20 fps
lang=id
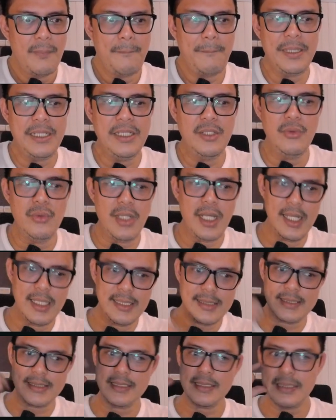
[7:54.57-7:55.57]
Penuh
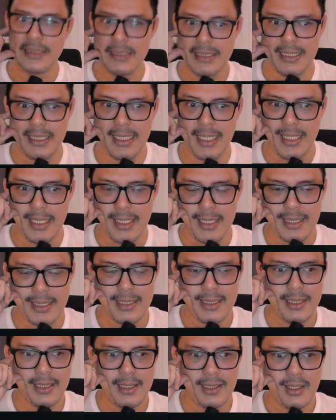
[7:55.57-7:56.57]
guys. Gile.
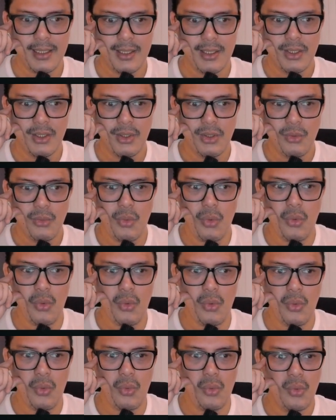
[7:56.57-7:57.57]

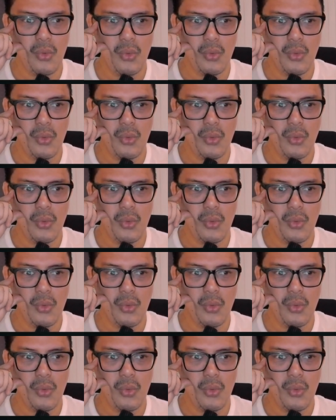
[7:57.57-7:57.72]
Woo.